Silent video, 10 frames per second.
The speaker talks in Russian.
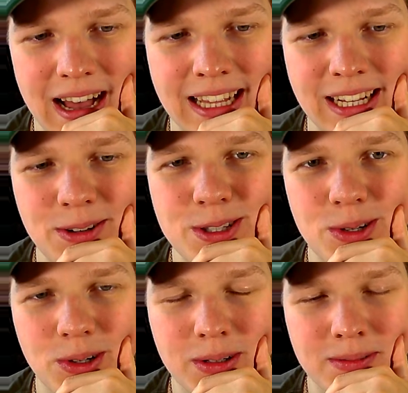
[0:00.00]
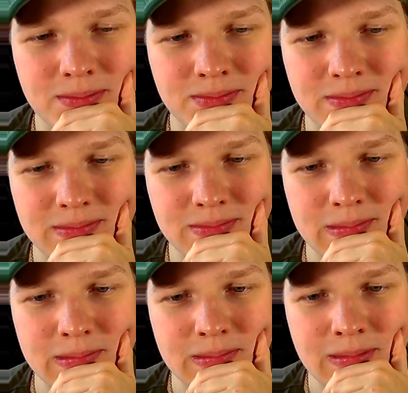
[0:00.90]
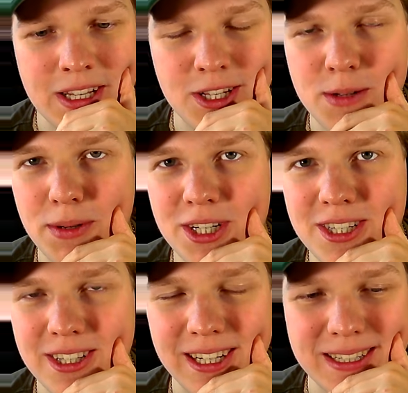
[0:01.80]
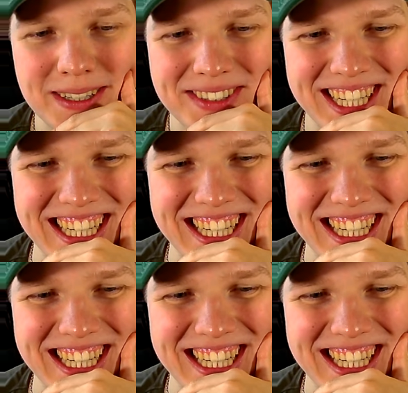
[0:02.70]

А на какой срок? Надеюсь, не пожизненный хотя бы.